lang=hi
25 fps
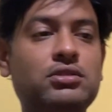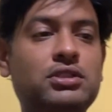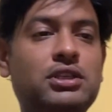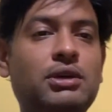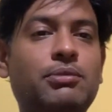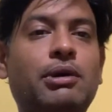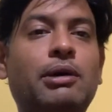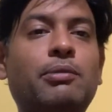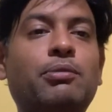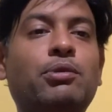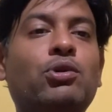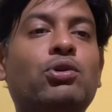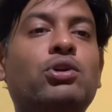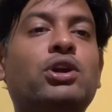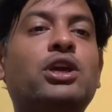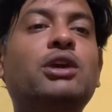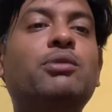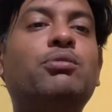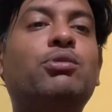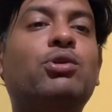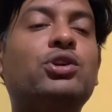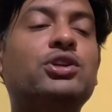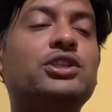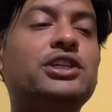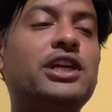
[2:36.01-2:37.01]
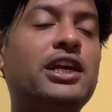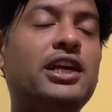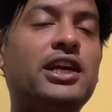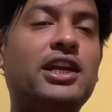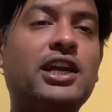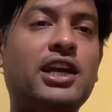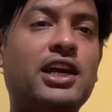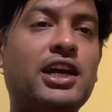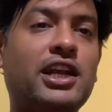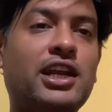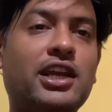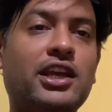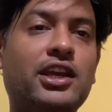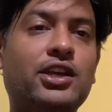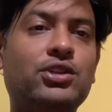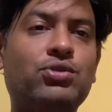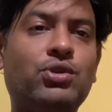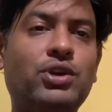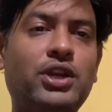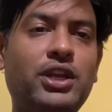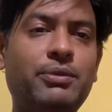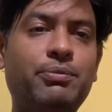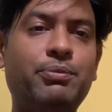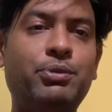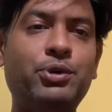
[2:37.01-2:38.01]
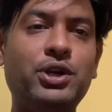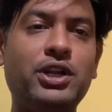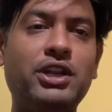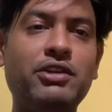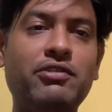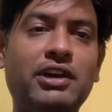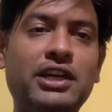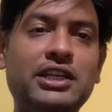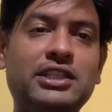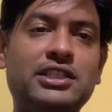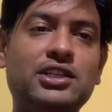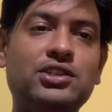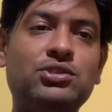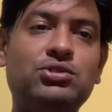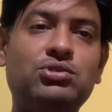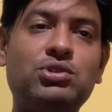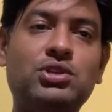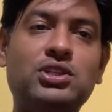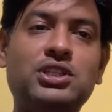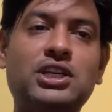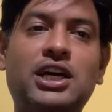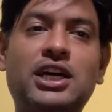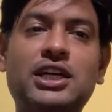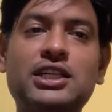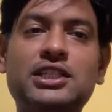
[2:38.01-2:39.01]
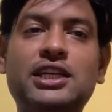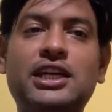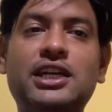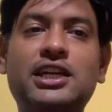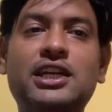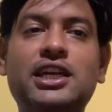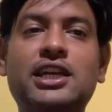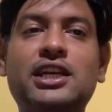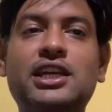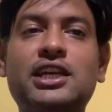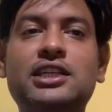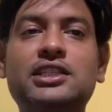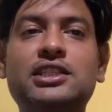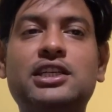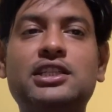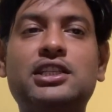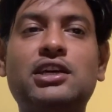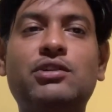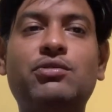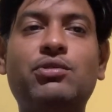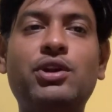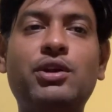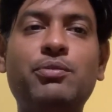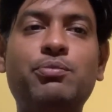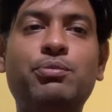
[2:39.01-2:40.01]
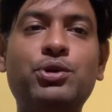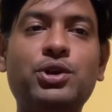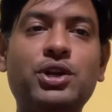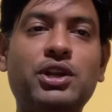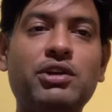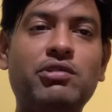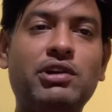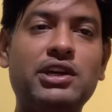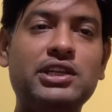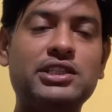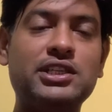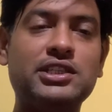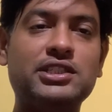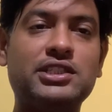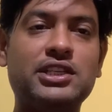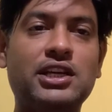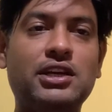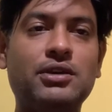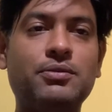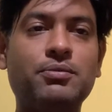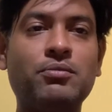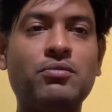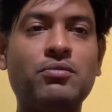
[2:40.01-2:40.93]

जब आप लोग कीबोर्ड से एंटर करेंगे तो इनपुट डिवाइसेस जो जहां से एंटर किया जाता है वो इनपुट डिवाइसेस है